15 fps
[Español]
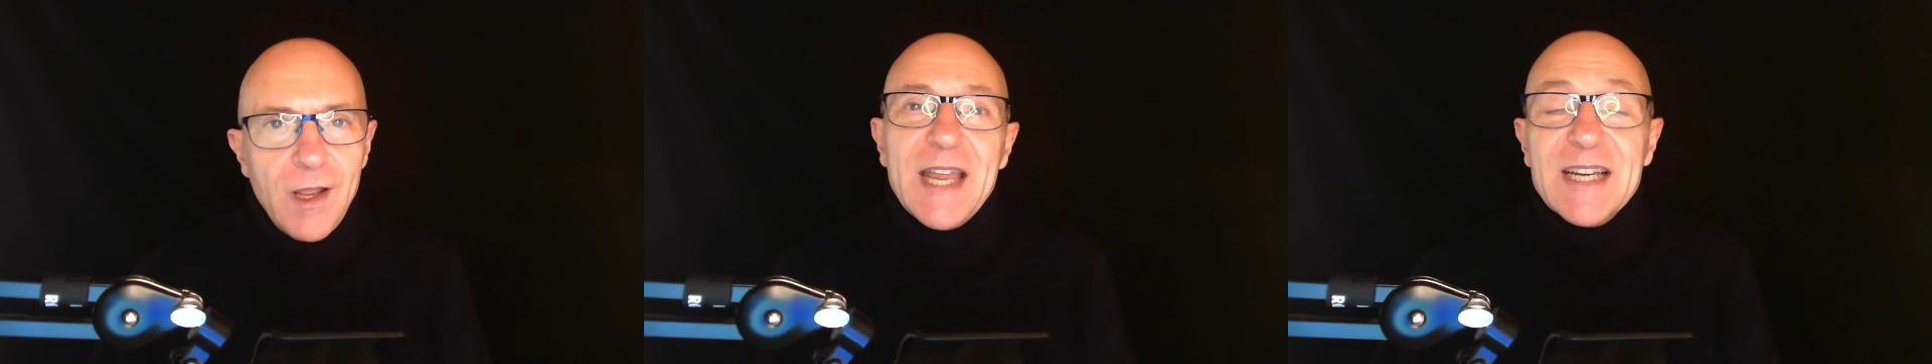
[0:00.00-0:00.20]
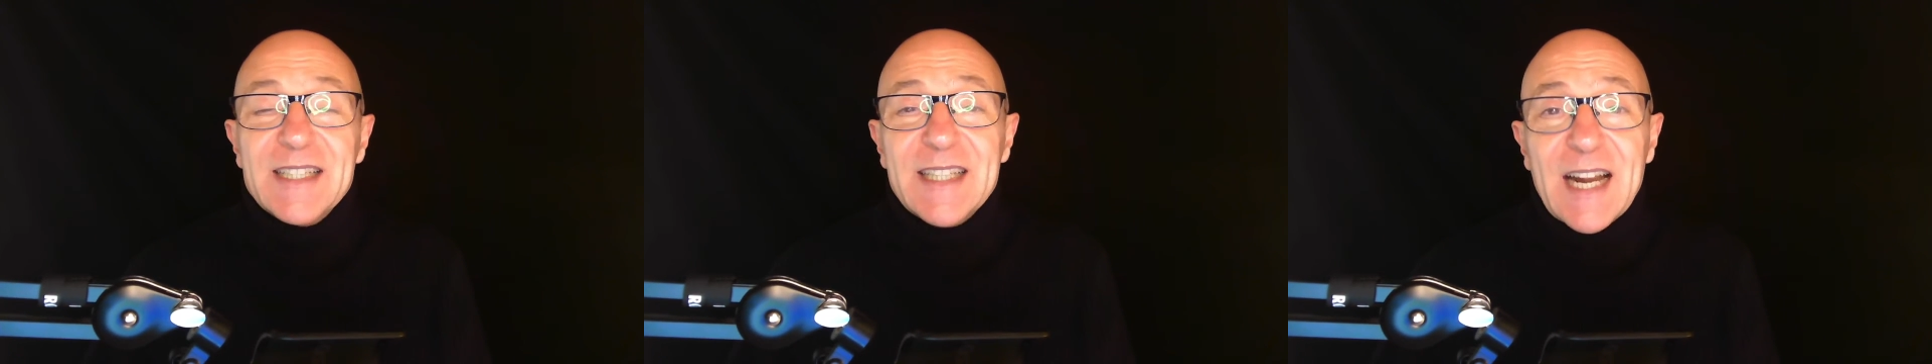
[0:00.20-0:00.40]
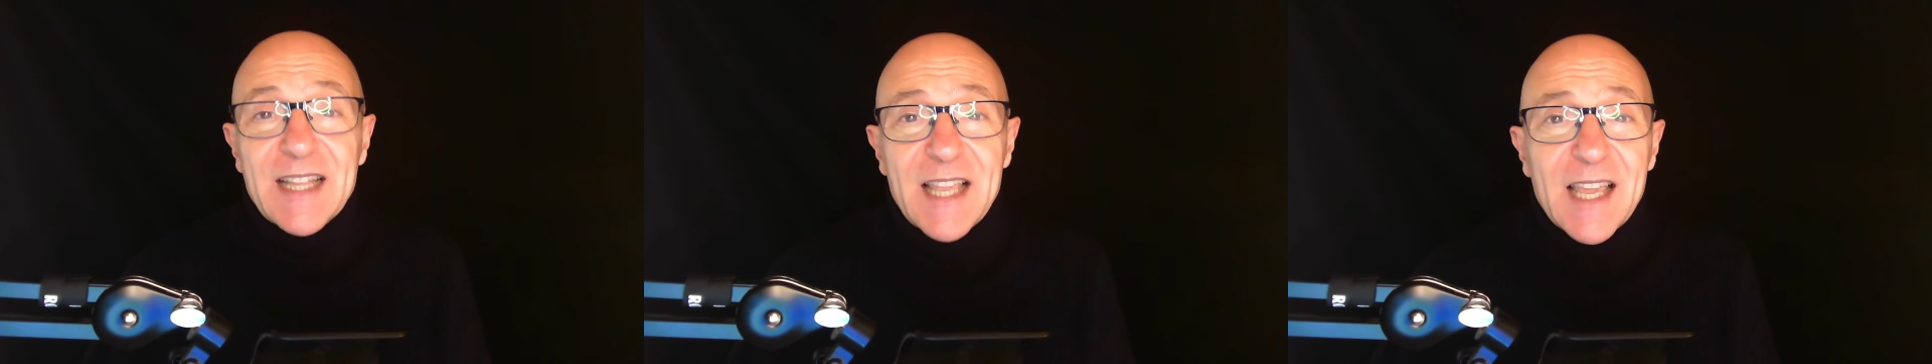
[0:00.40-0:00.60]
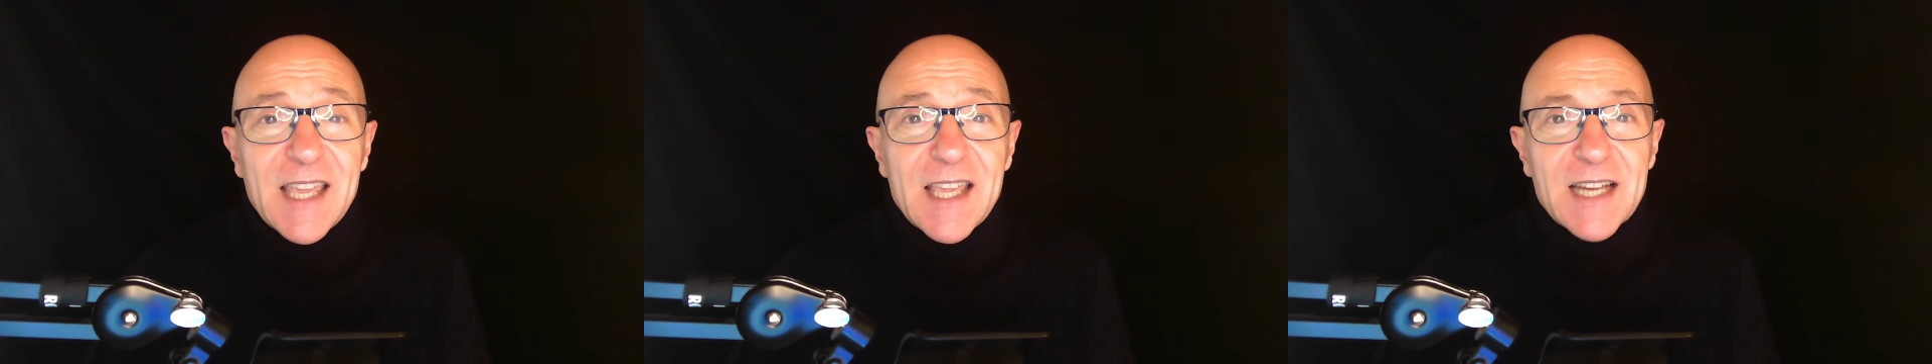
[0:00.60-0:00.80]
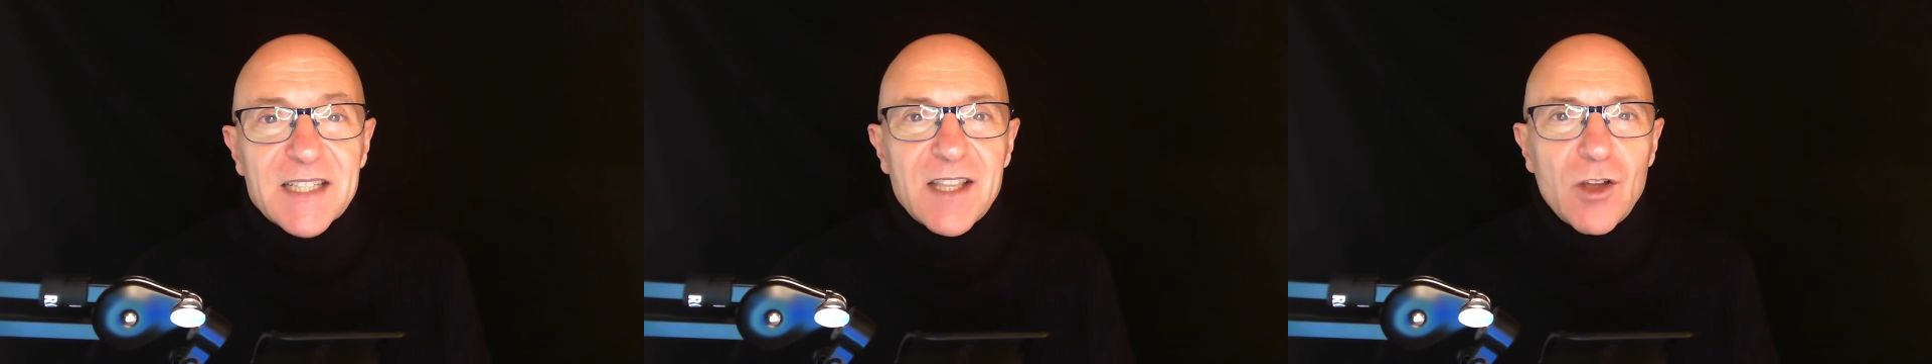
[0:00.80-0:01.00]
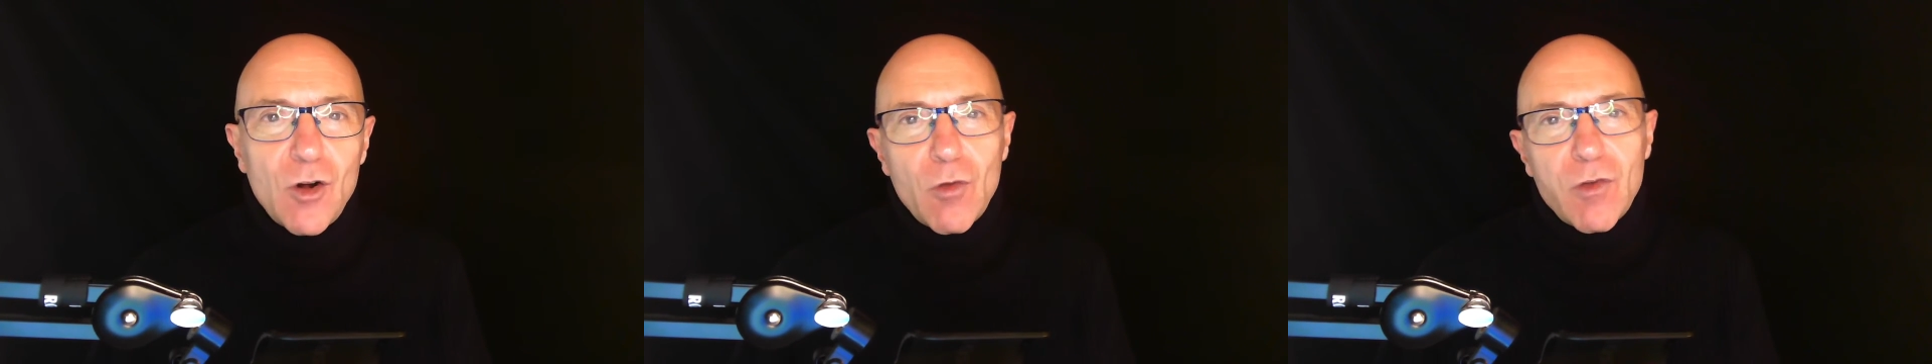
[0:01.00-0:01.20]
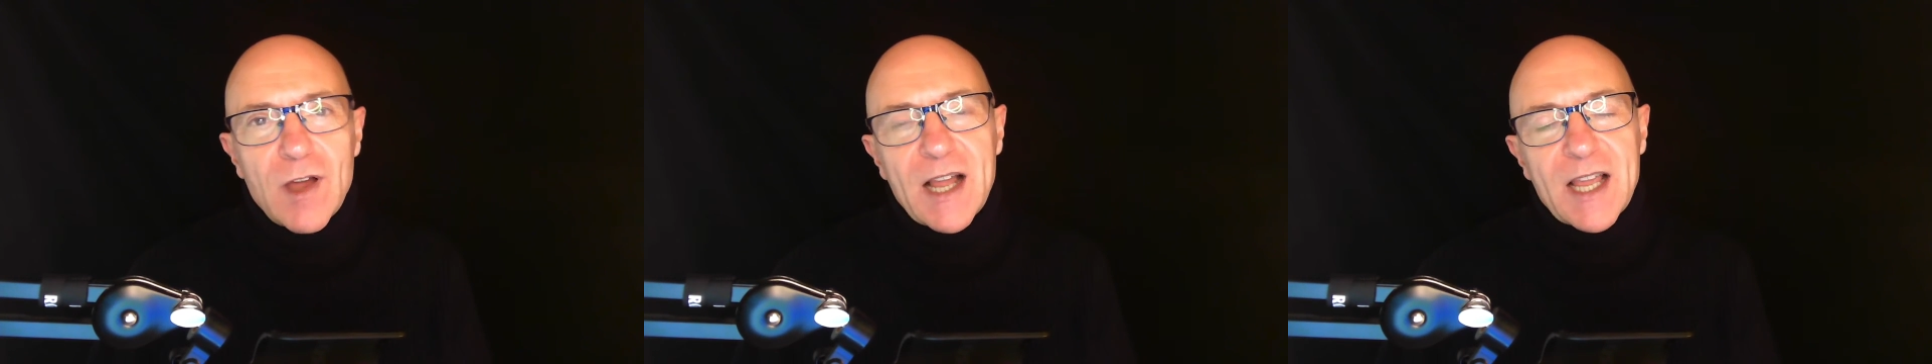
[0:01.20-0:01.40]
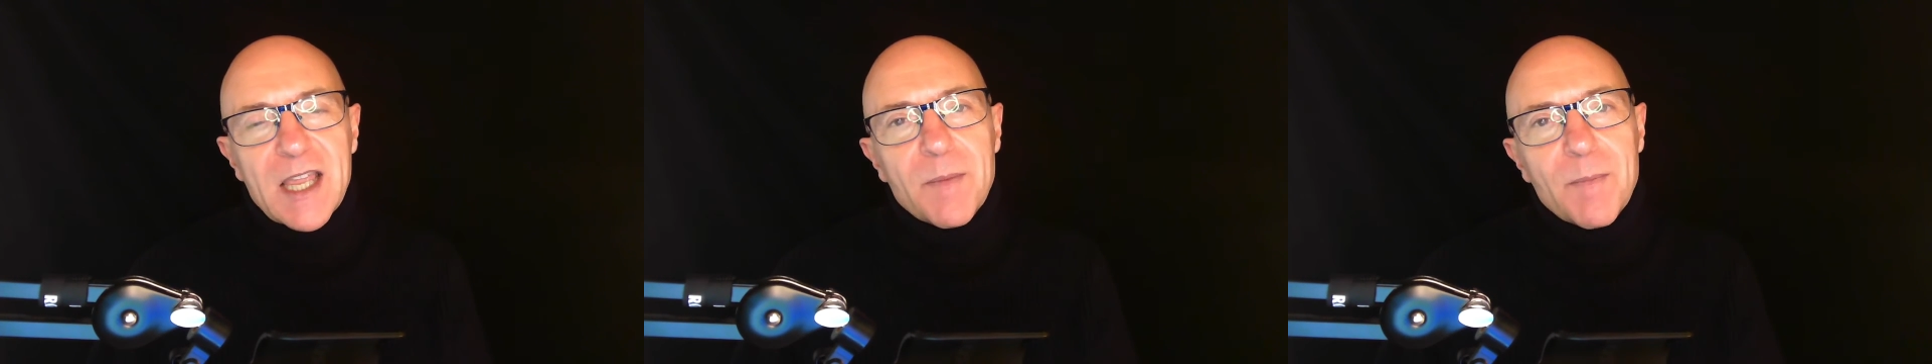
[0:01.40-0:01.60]
estrategias de growth
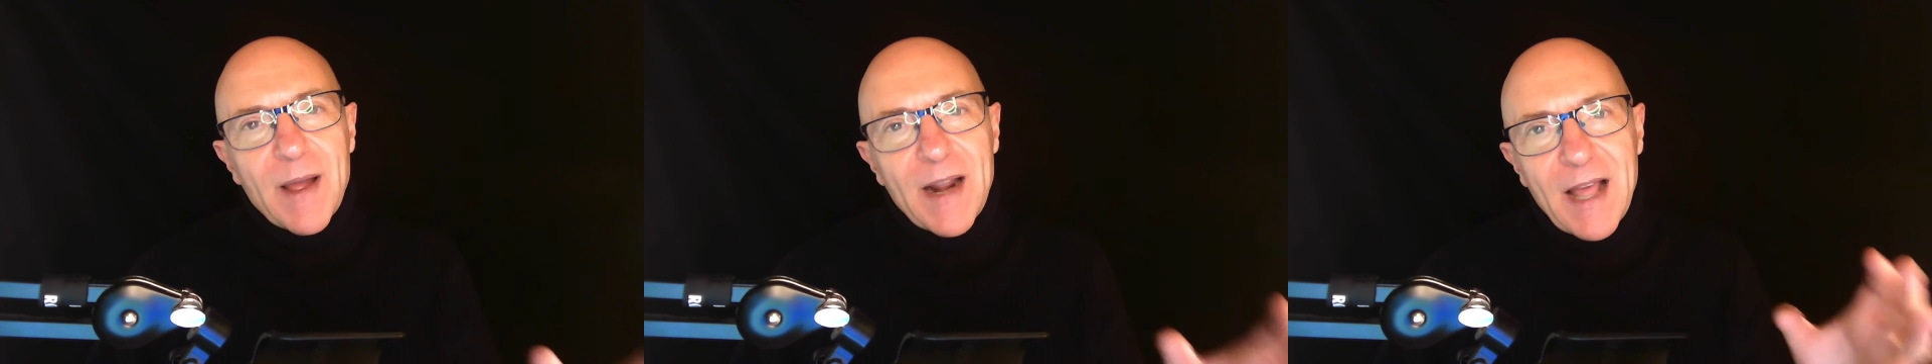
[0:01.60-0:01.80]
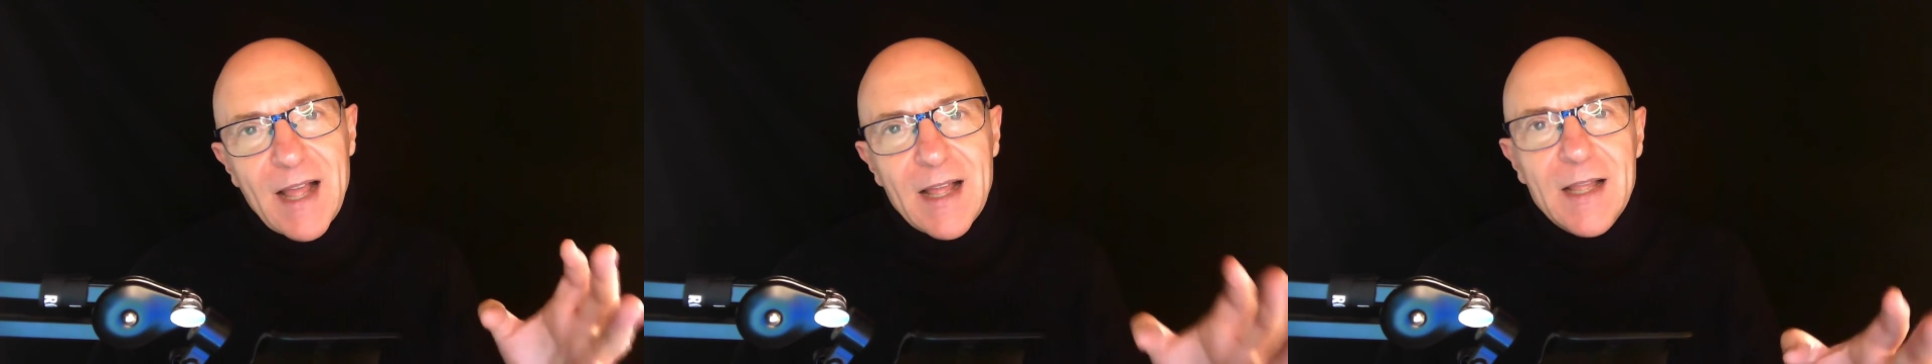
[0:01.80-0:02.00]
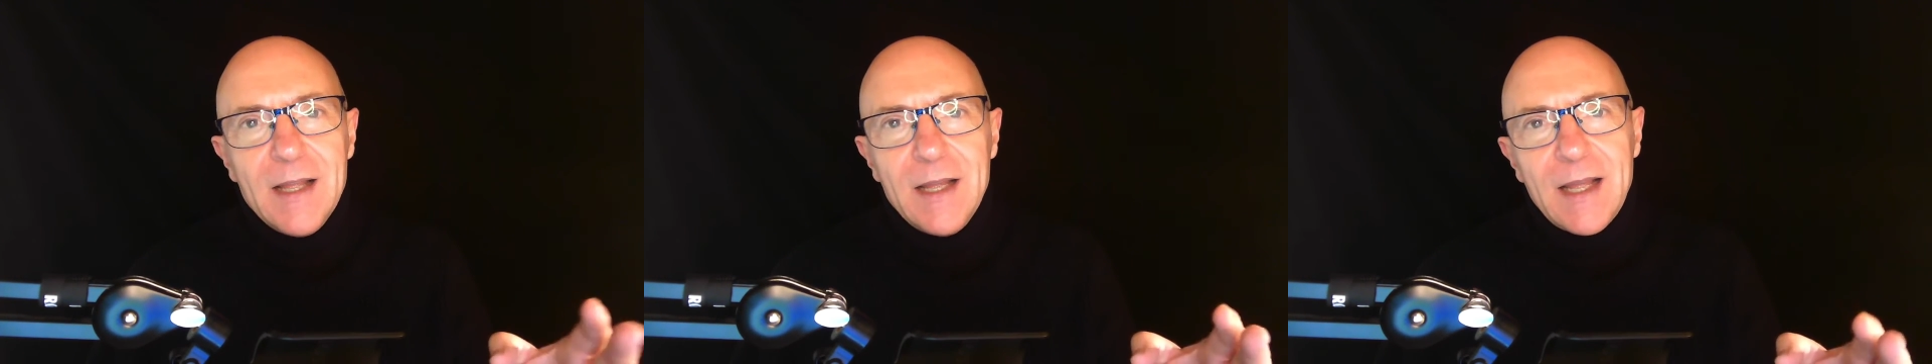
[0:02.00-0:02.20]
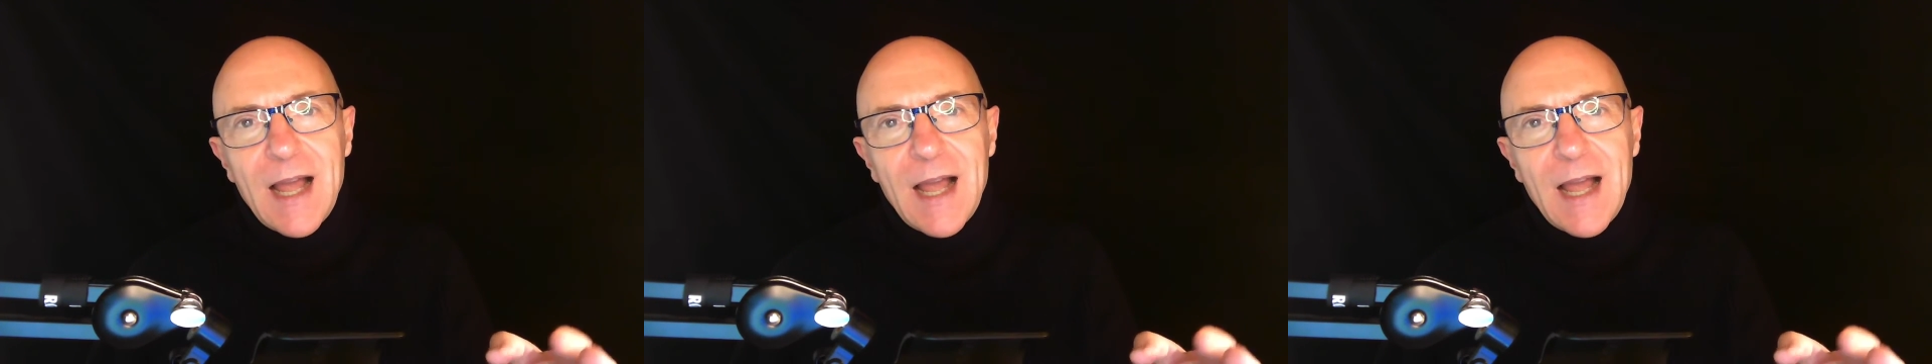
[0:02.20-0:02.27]
hacking para